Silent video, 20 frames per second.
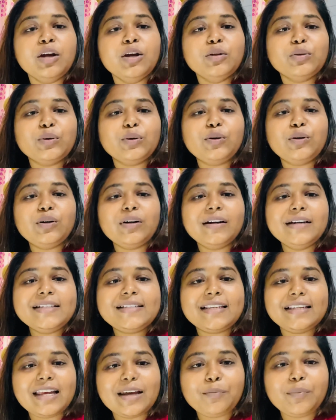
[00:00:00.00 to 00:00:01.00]
तो
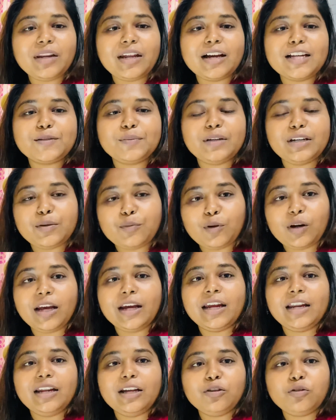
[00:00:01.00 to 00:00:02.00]
इसलिए मेरे हस्बैंड ने
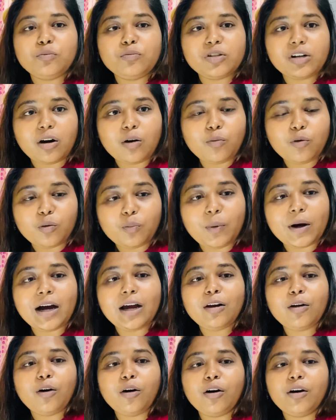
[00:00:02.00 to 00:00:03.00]
बोला कि नहीं तुम जाओ
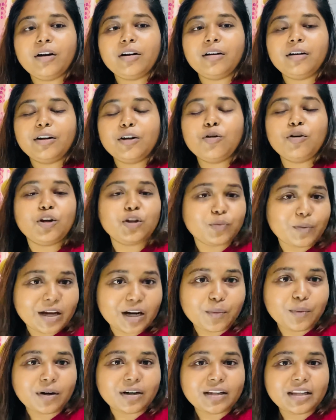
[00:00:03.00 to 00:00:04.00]
भोपाल और क्योंकि
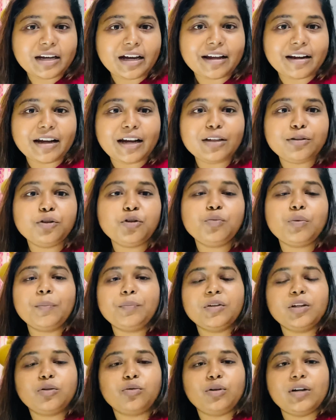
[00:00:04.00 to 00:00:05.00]
तुम्हारा बर्थडे आ रहा है तो तुम
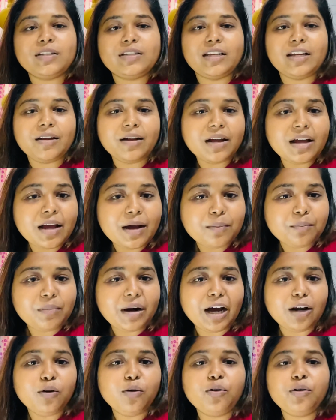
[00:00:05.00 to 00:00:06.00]
अपना थोड़े से
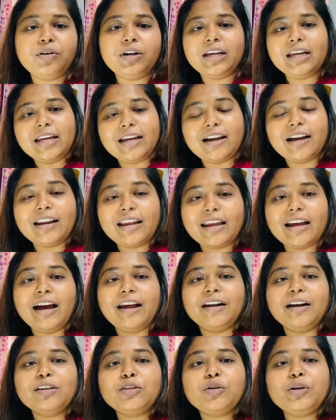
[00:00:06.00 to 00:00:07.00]
बालों को ठीक करके
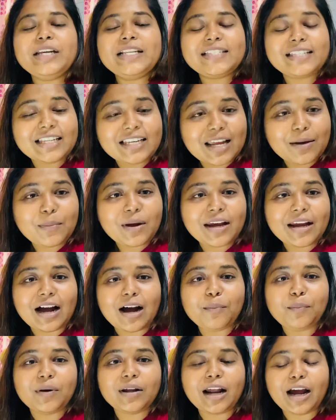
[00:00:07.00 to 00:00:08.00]
आना तो इसीलिए मैं
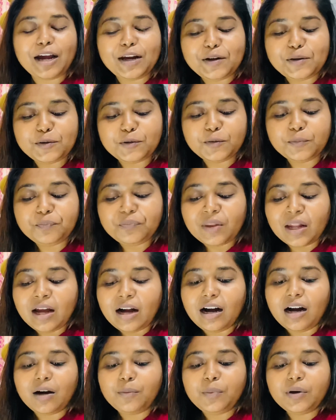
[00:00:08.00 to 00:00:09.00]
यहाँ पर आई हूँ
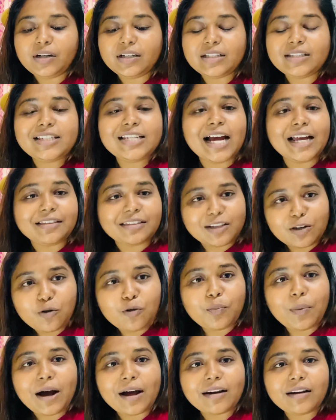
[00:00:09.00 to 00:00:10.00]
अब जाती
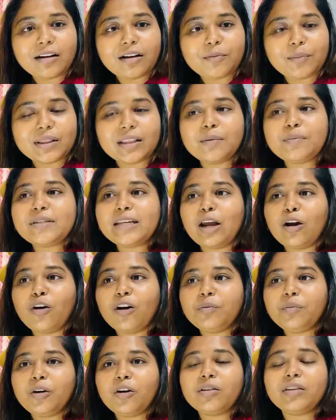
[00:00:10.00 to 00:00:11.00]
हूँ पार्लर मतलब
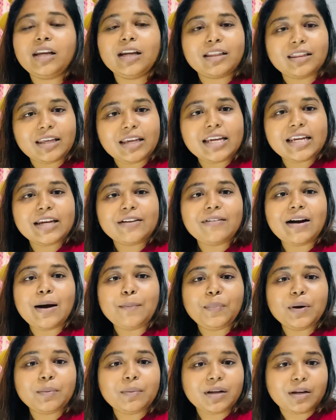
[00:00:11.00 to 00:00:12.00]
सैलॉन में और देखते हैं कि
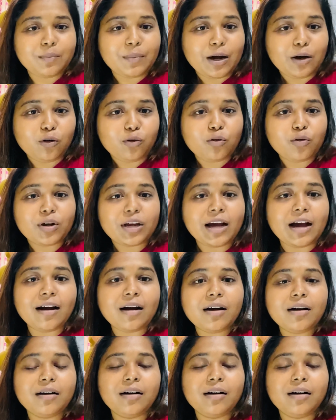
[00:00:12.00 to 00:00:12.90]
वहां पर मेरे बालों को क्या